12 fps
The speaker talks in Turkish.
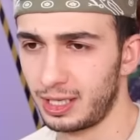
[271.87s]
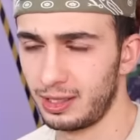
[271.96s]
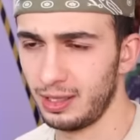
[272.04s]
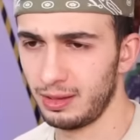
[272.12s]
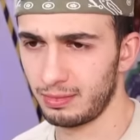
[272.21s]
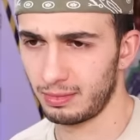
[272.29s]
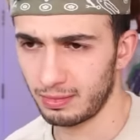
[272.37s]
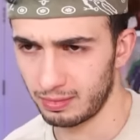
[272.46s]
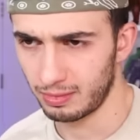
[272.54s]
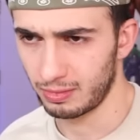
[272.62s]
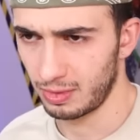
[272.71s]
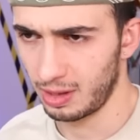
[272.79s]
Kedi
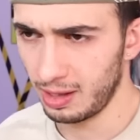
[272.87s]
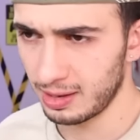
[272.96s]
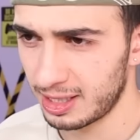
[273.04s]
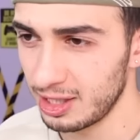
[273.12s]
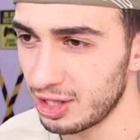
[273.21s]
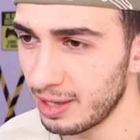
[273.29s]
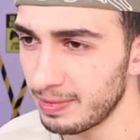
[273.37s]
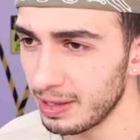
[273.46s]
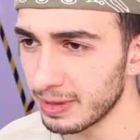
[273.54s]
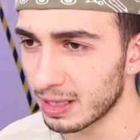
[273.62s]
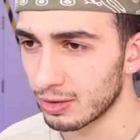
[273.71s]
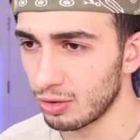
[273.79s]
Aa
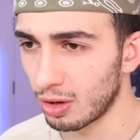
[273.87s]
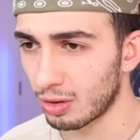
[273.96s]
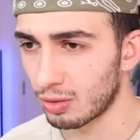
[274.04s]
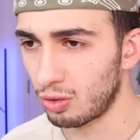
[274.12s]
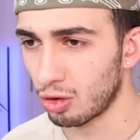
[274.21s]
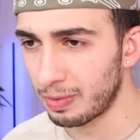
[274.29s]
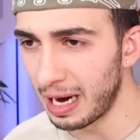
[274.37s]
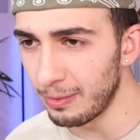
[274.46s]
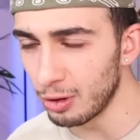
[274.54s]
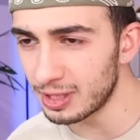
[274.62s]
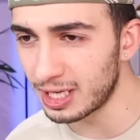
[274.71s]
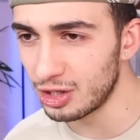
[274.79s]
sincapla mı? Yok. Kurbağa
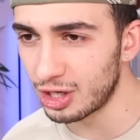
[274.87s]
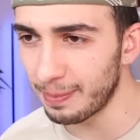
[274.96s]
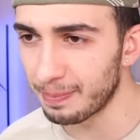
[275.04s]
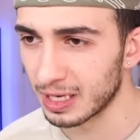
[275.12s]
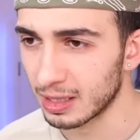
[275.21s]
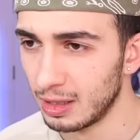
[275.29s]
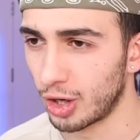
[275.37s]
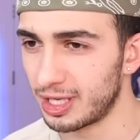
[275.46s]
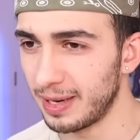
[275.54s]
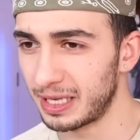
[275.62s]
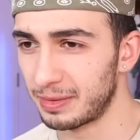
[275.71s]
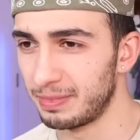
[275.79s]
mı o sincap mı?
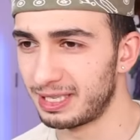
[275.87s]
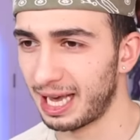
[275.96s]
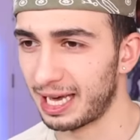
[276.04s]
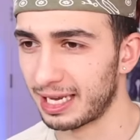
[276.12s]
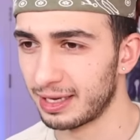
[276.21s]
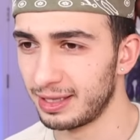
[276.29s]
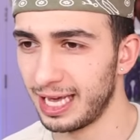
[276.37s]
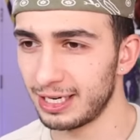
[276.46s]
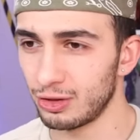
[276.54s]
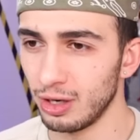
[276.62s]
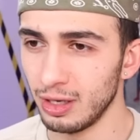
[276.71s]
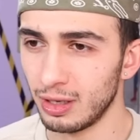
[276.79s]
Çözemedim bir saniye.
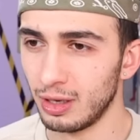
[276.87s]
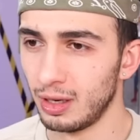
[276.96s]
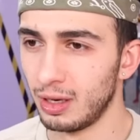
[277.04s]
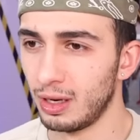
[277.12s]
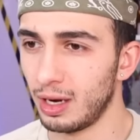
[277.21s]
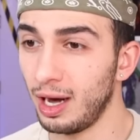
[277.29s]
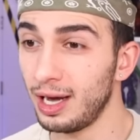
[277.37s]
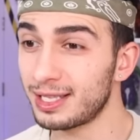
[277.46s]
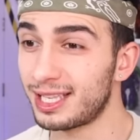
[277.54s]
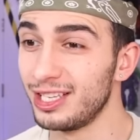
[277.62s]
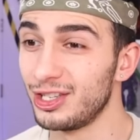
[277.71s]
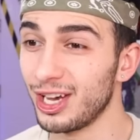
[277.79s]
Nerede o? Ha
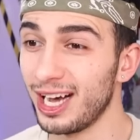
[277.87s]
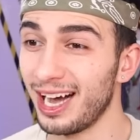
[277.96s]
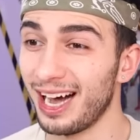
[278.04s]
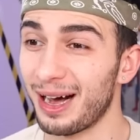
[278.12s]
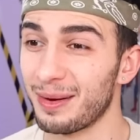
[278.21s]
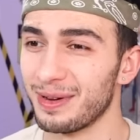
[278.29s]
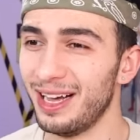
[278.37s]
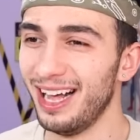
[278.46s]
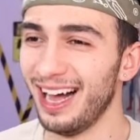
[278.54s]
sincap.